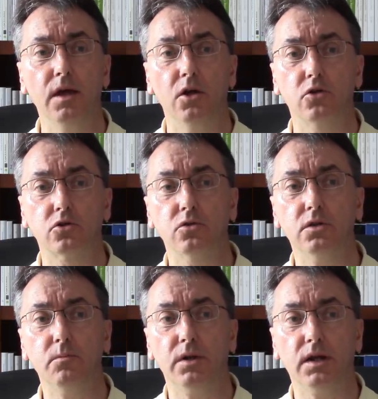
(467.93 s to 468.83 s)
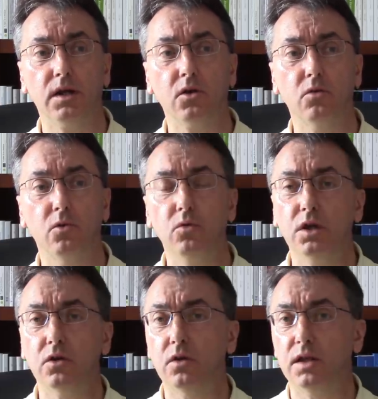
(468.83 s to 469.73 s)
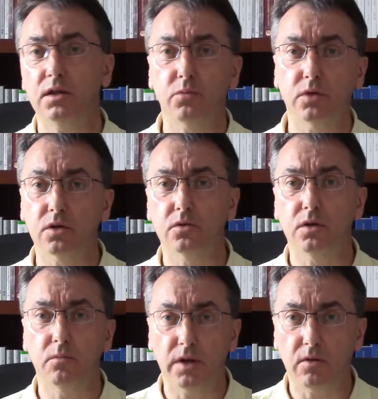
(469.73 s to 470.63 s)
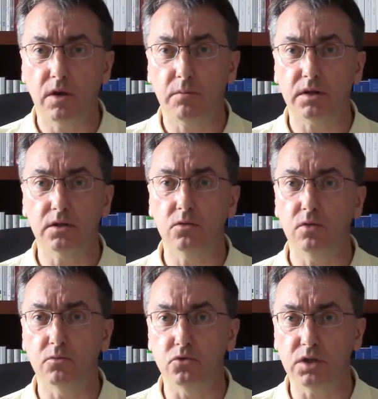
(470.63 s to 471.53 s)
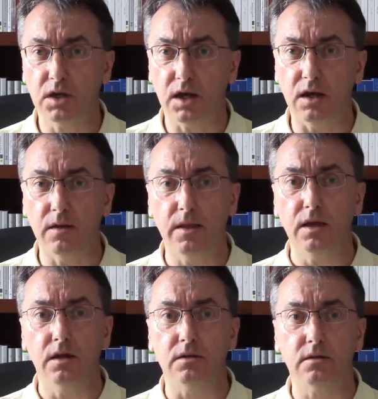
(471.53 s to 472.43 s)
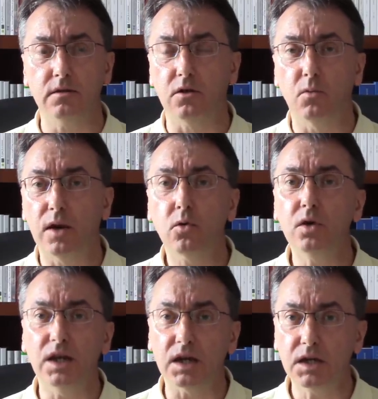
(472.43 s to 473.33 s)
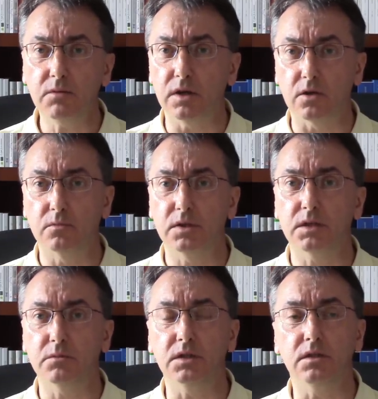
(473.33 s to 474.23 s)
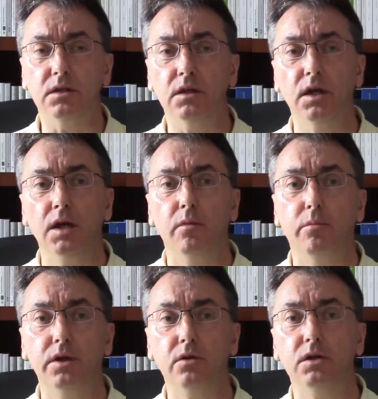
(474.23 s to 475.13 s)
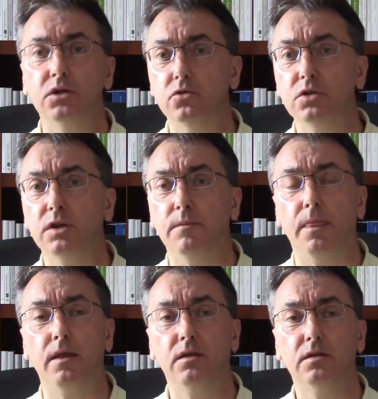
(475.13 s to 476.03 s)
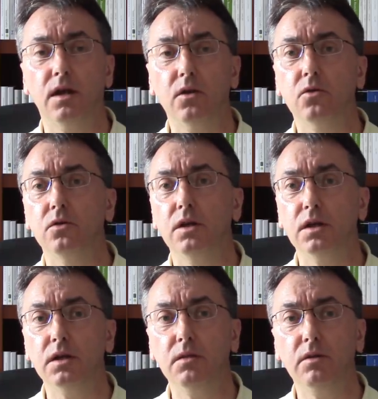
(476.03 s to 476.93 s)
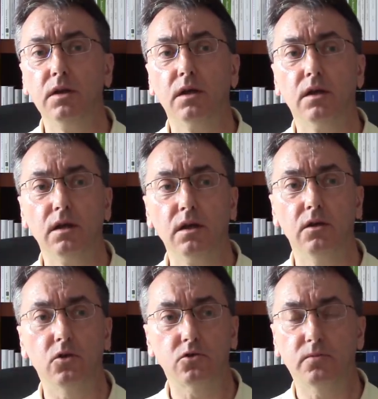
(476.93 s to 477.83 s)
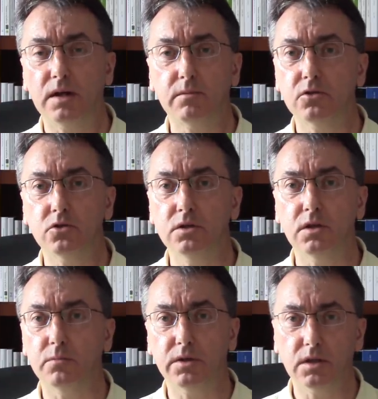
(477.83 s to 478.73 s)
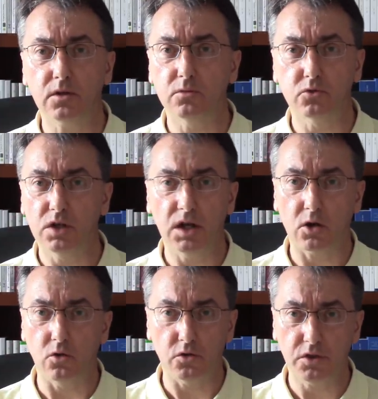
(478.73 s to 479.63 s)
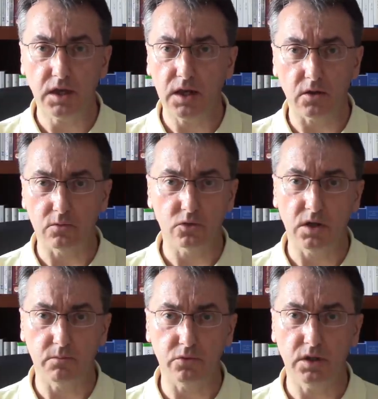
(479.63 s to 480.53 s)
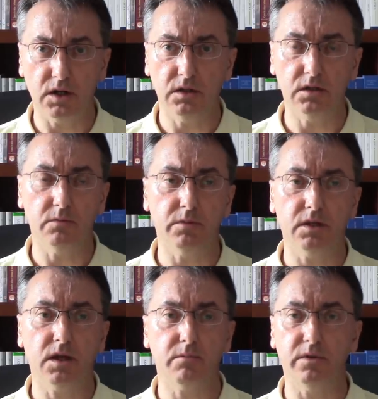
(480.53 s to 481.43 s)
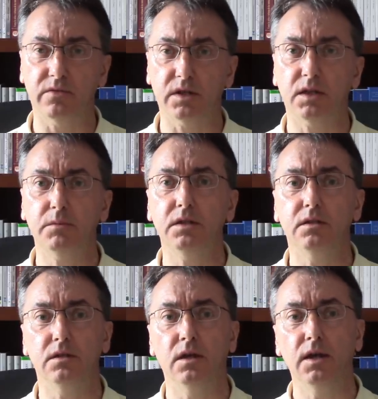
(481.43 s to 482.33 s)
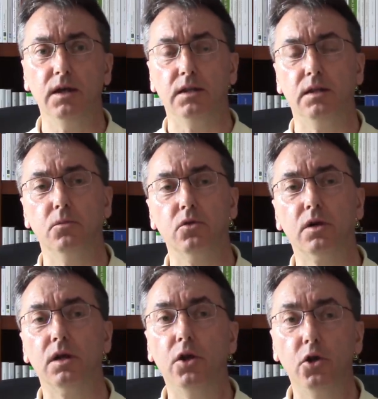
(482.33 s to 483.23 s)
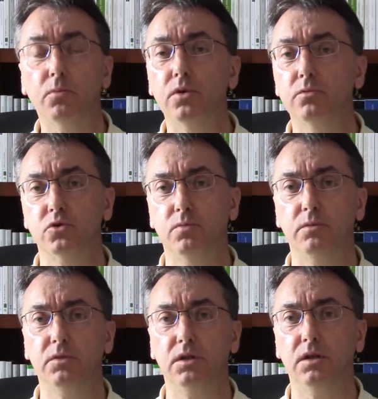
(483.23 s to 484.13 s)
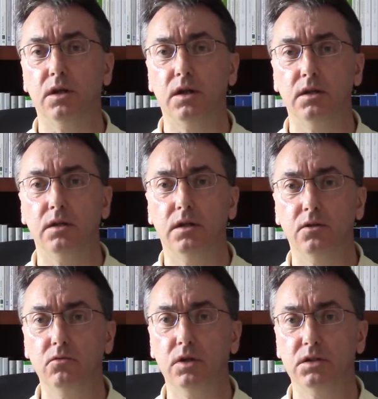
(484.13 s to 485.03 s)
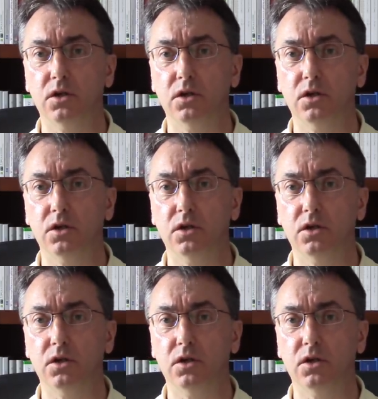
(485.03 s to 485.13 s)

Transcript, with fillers: los contemplará como un ignorante puede contemplar una partitura musical es decir, como algo ilegible completamente. Pero eso sí, es algo ilegible que los bárbaros interpretan como si la conocieran, como si la pudieran interpretar perfectamente. De modo que no podemos permitir que la literatura se